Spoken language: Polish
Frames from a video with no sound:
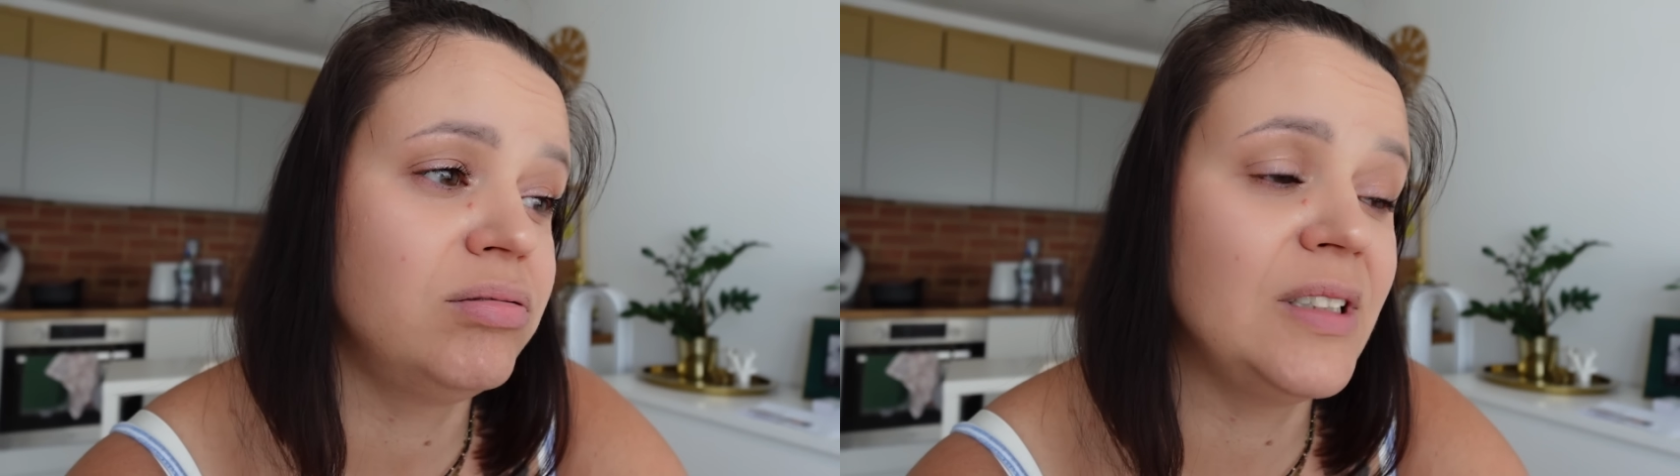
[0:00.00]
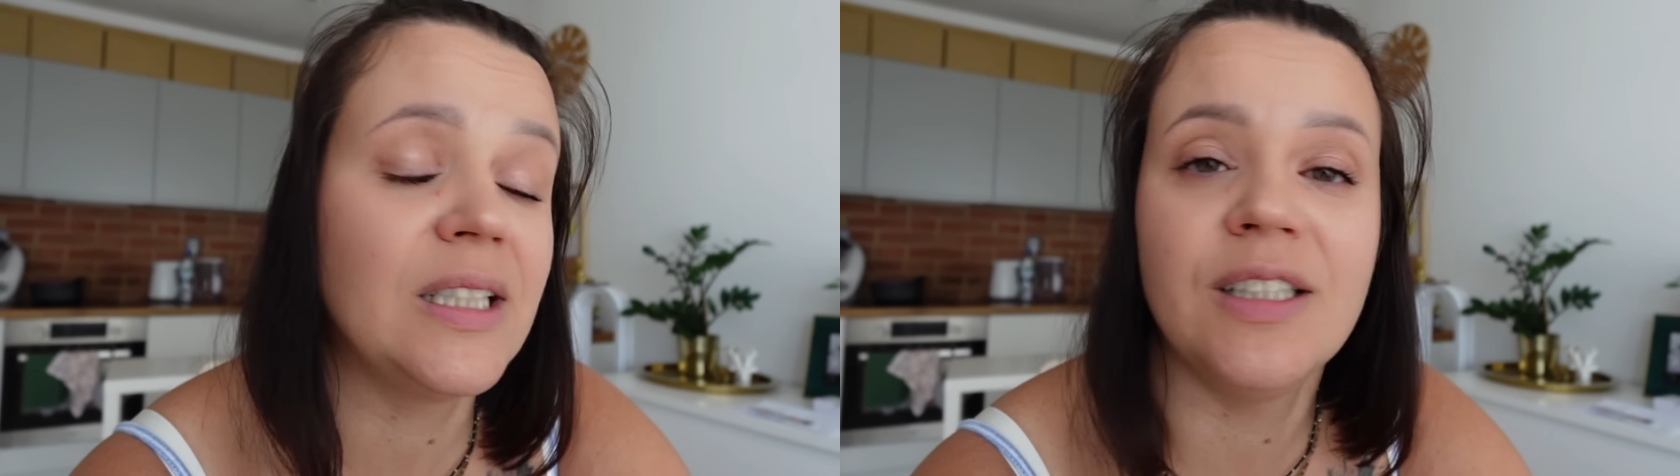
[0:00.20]

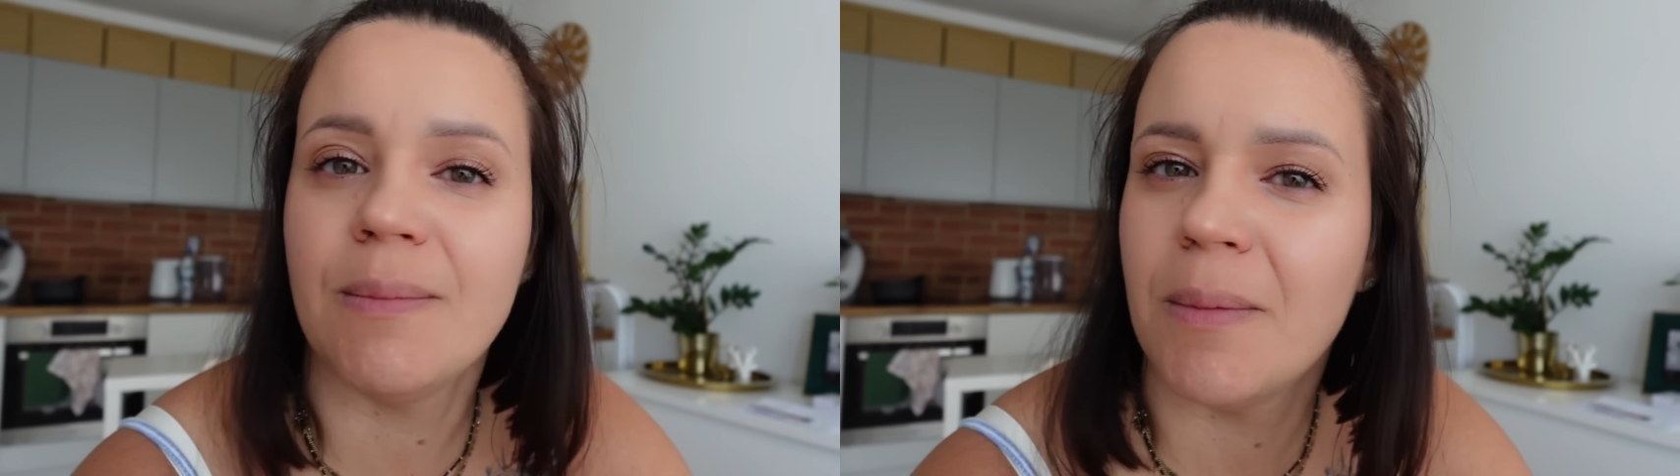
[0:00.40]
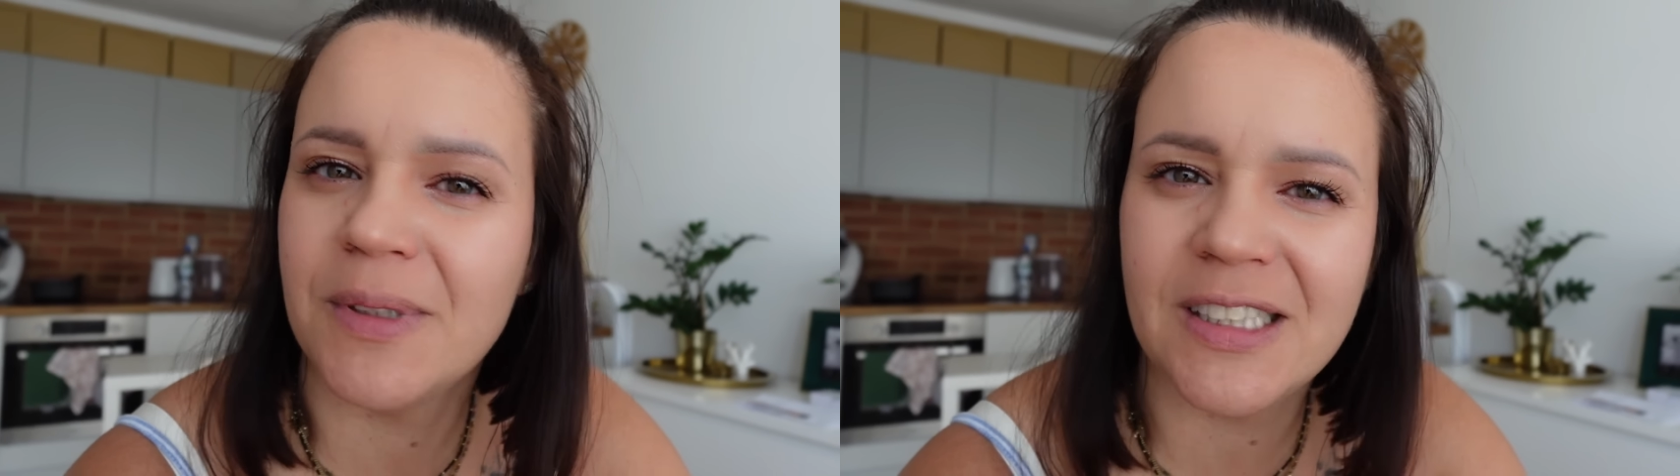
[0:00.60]
Nadal
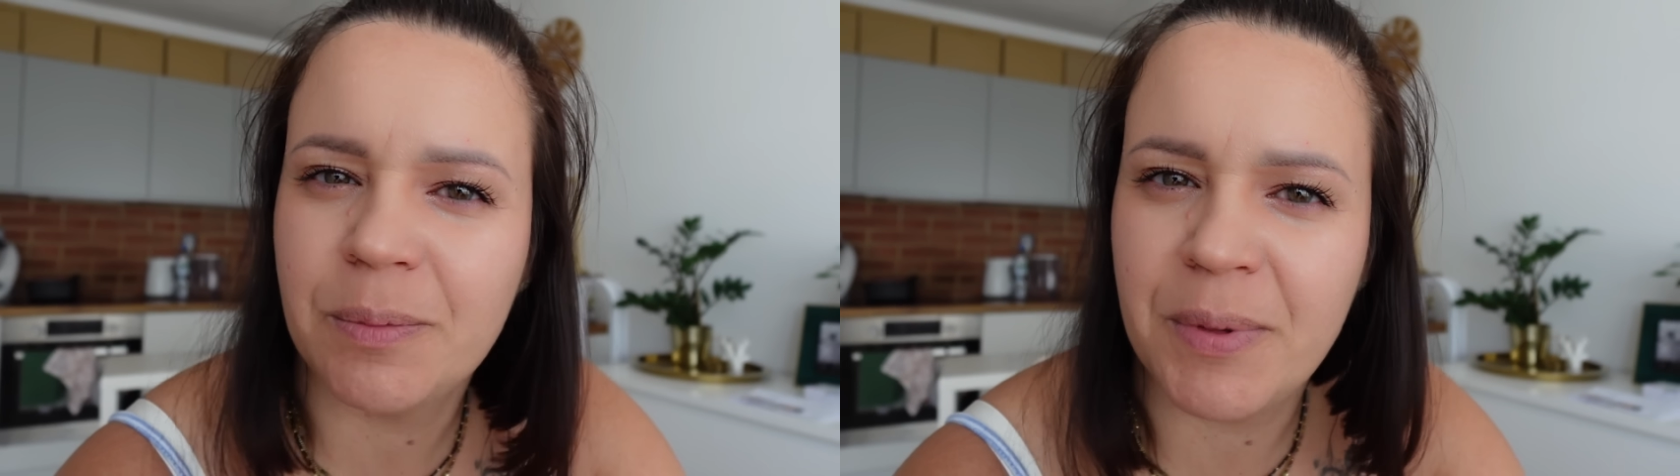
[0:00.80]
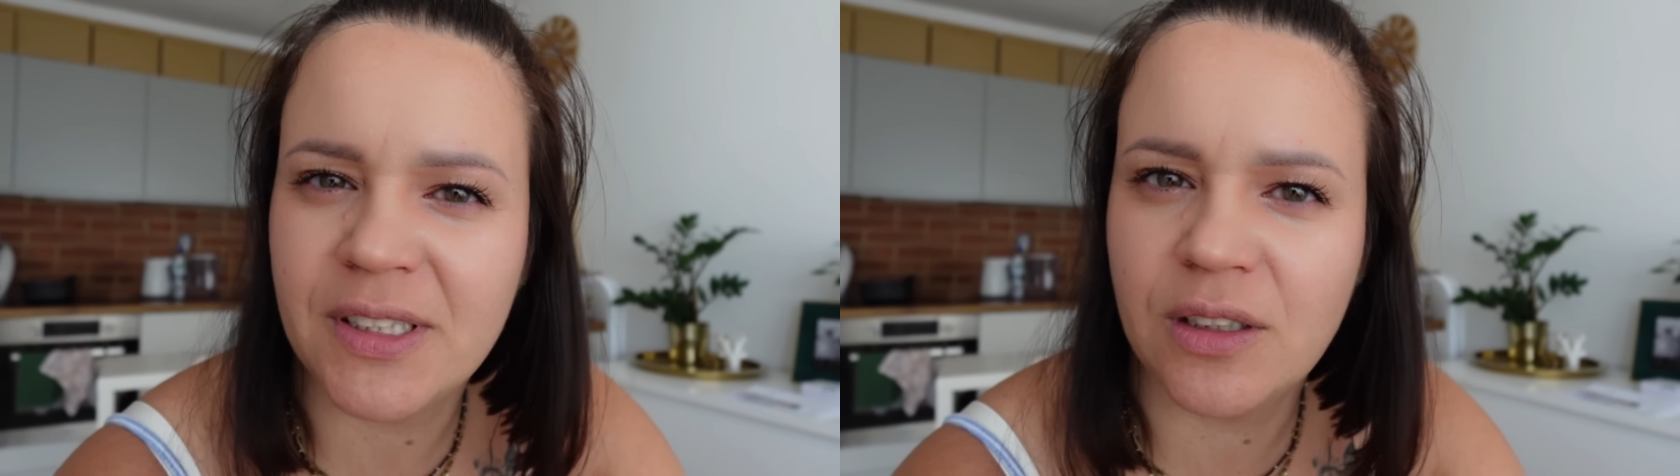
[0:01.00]
nie mamy
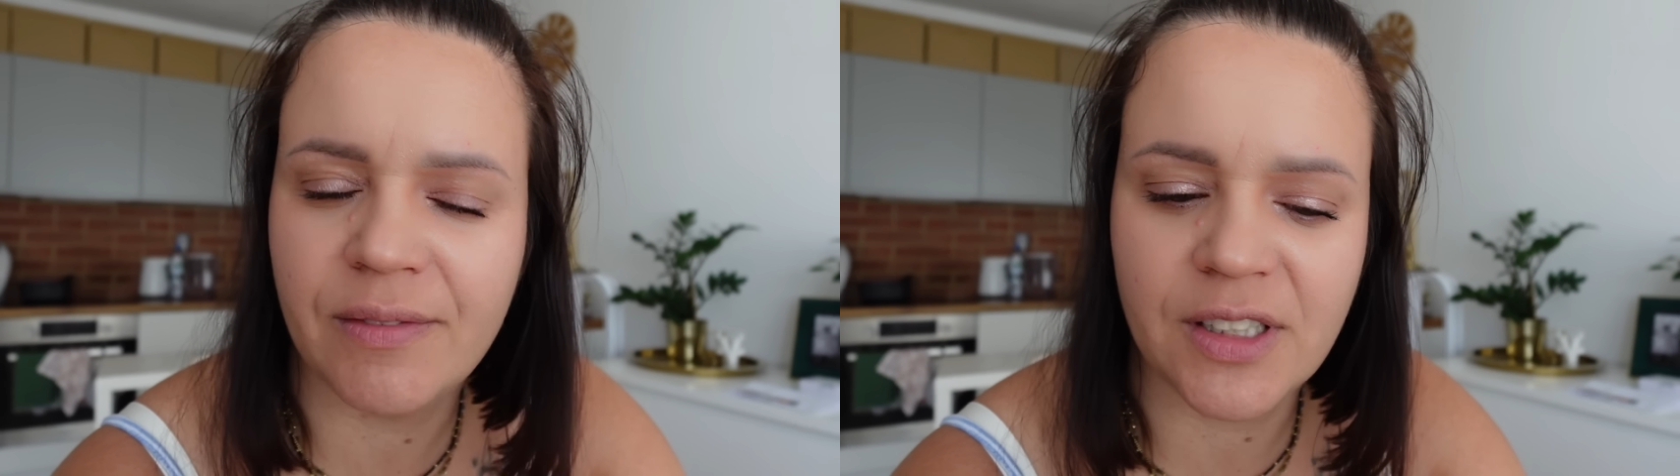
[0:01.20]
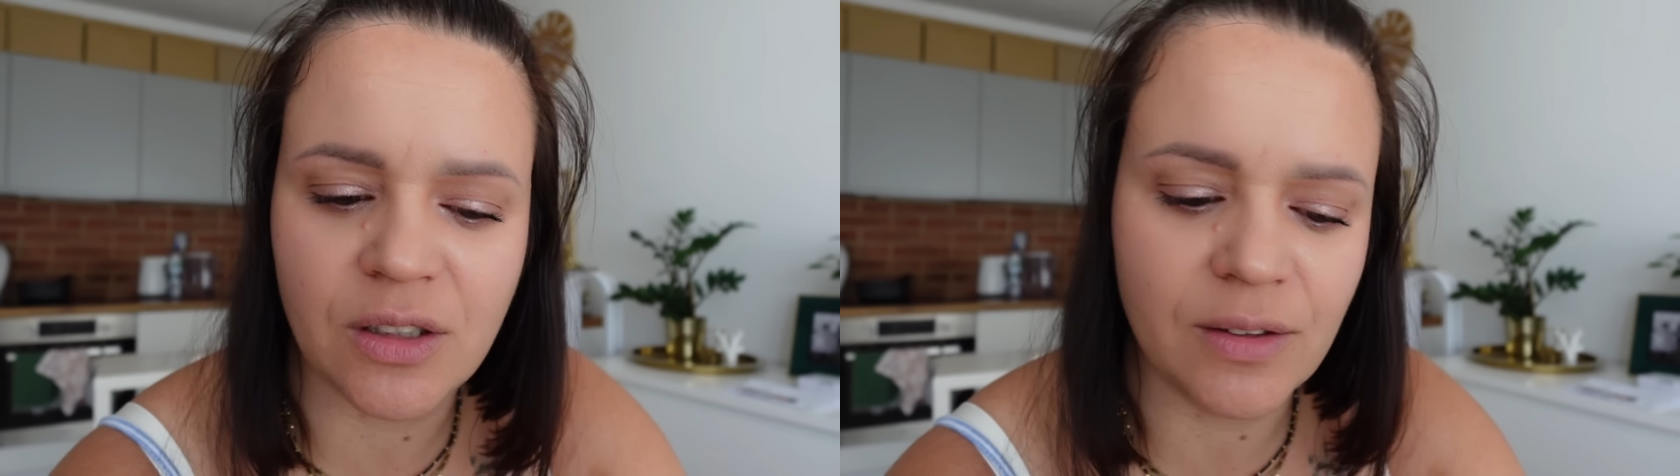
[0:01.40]
nic
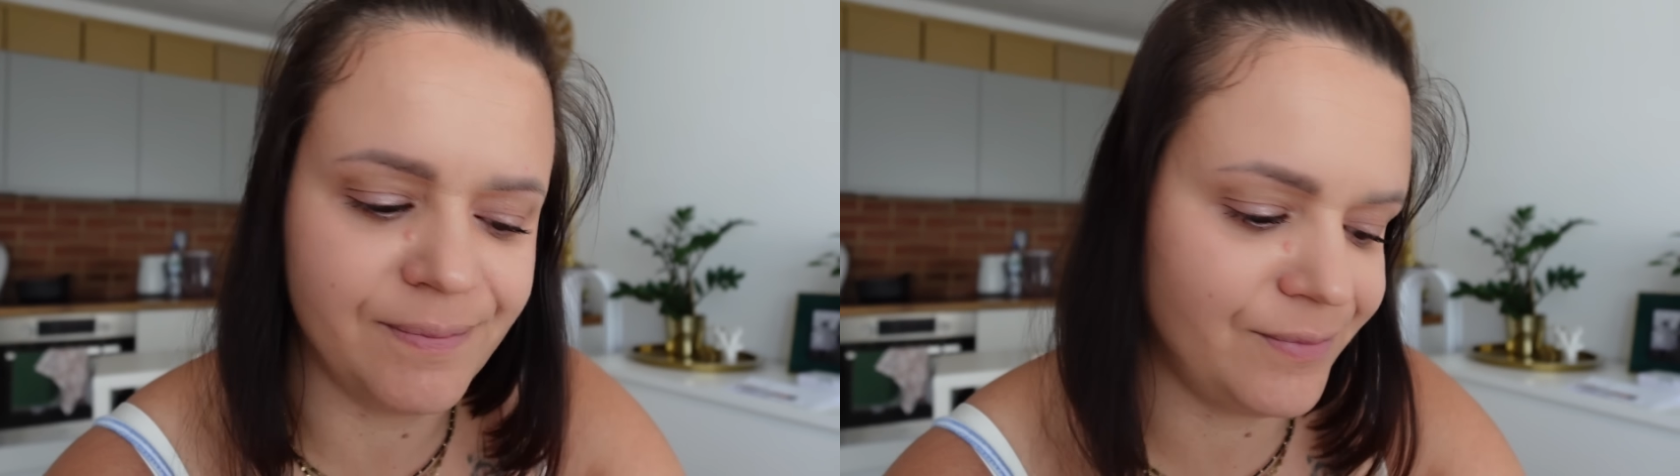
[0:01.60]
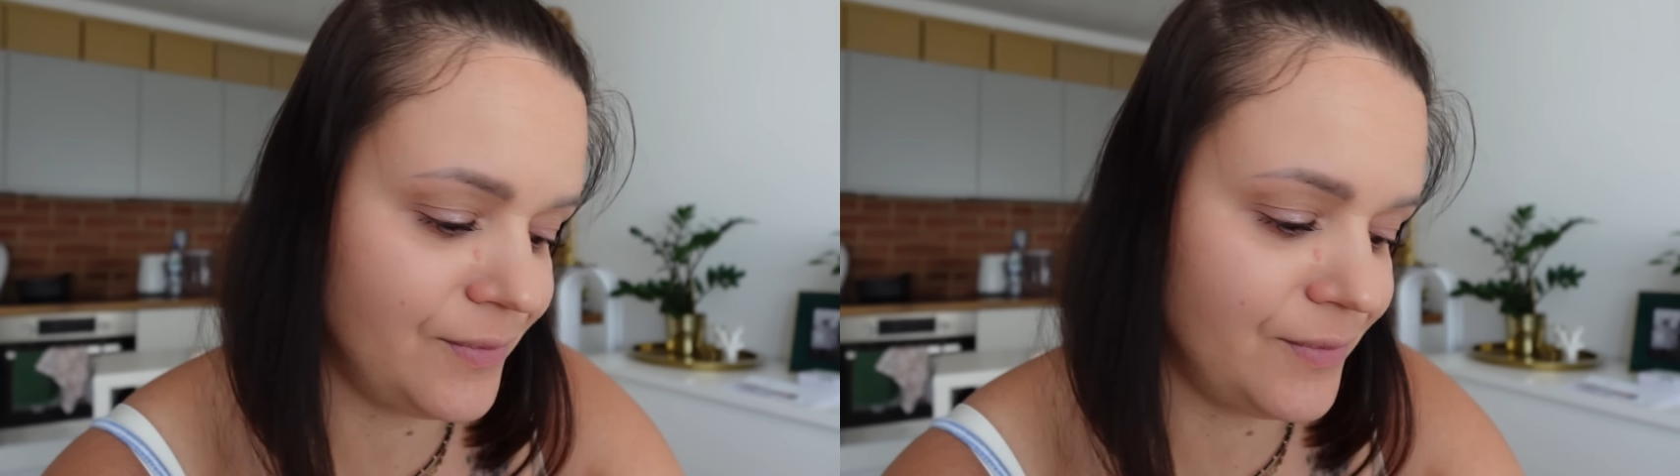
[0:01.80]
sprecyzowanego,